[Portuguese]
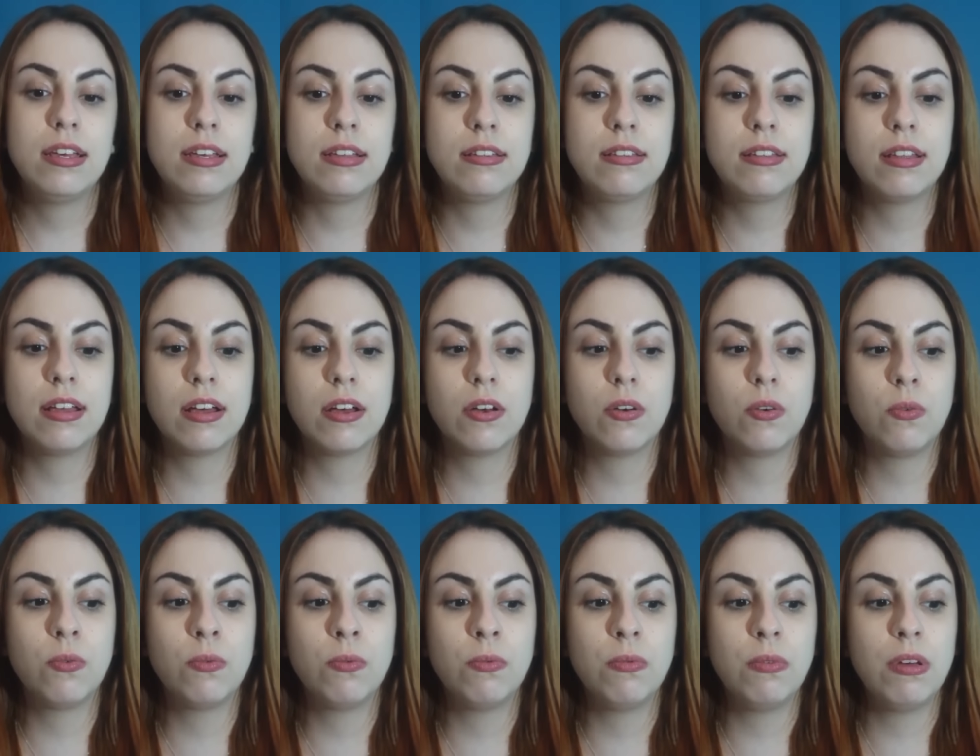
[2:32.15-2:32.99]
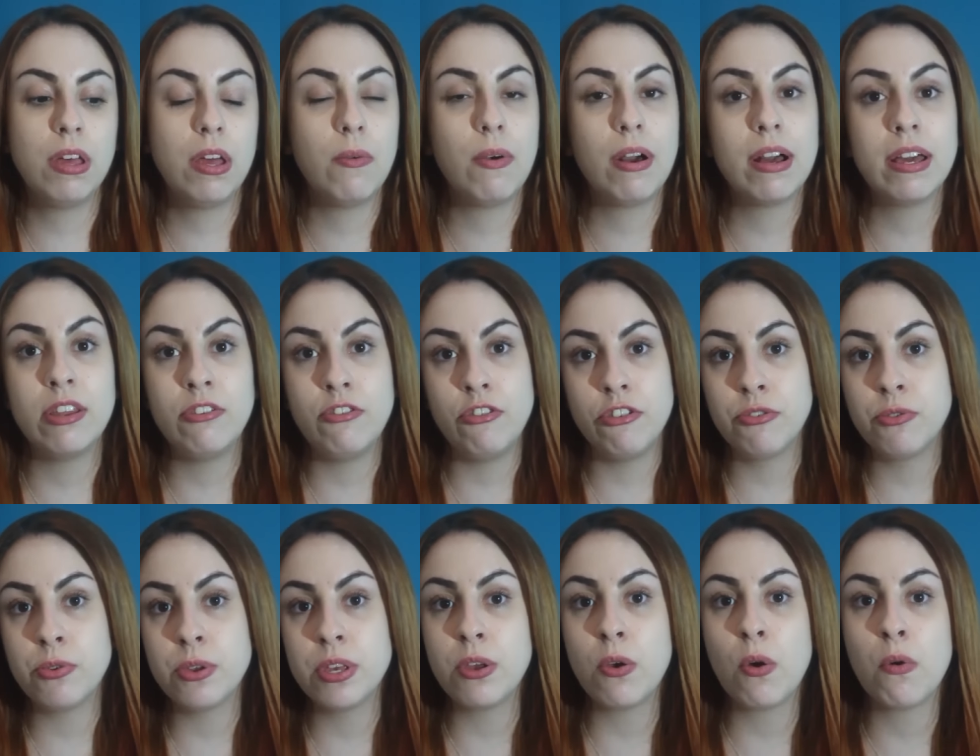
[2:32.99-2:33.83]
Então, eu
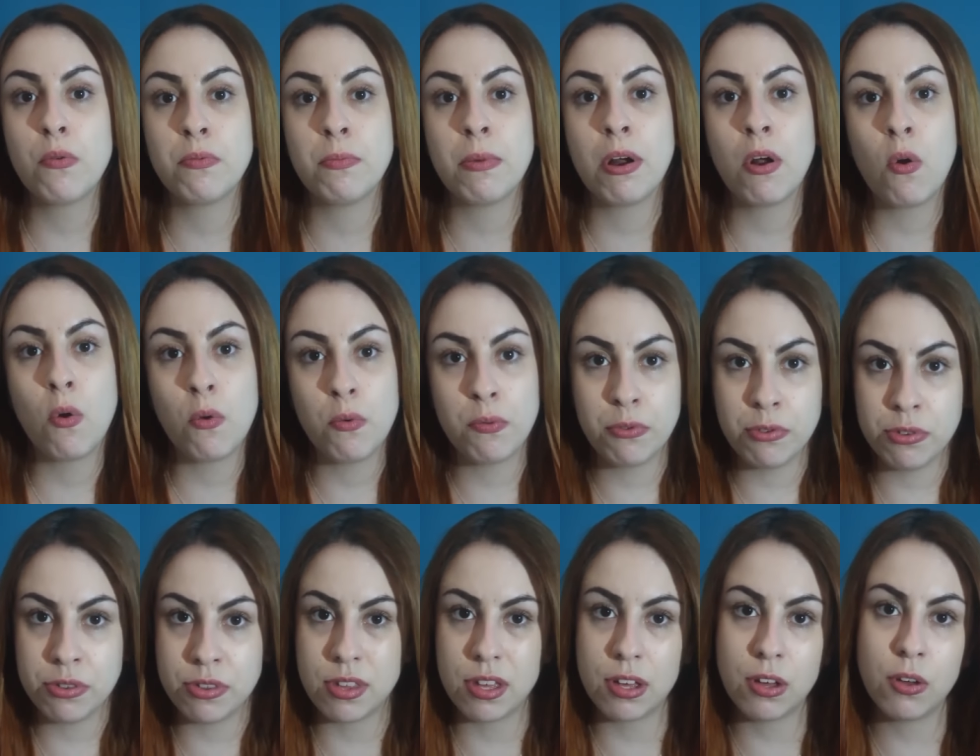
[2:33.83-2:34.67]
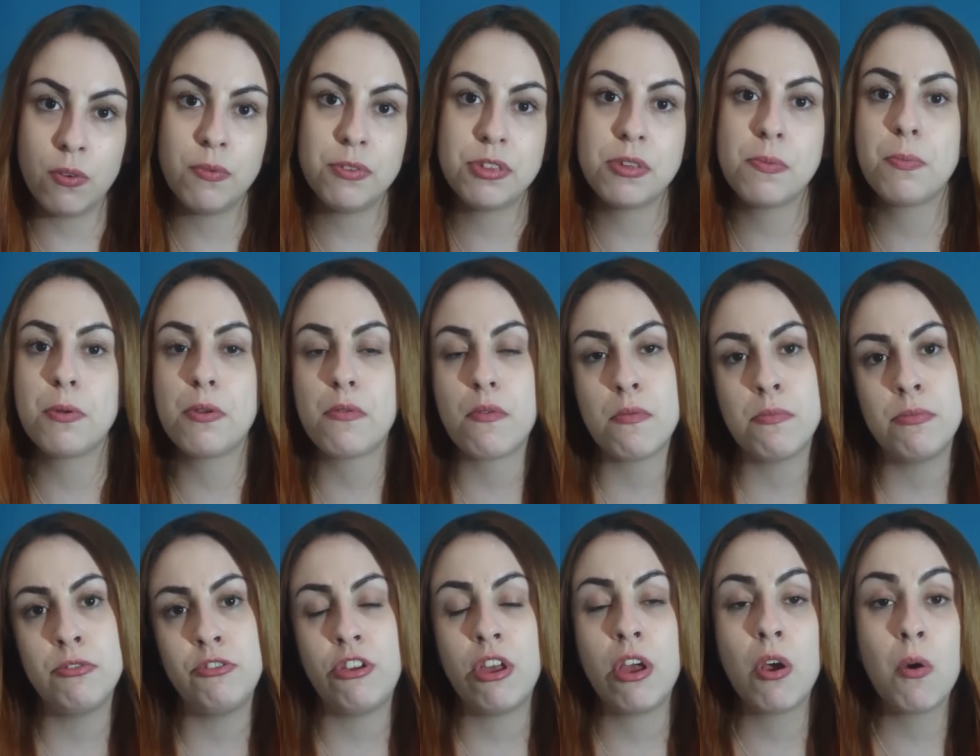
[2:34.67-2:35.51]
acredito que houve uma confusão, você
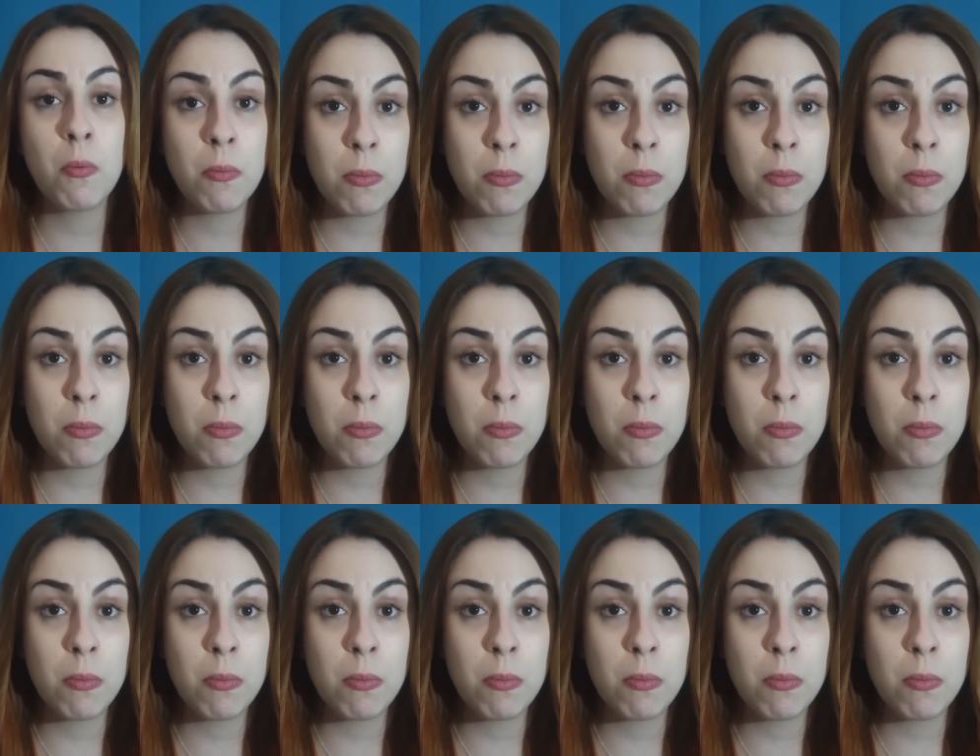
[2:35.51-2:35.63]
provavelmente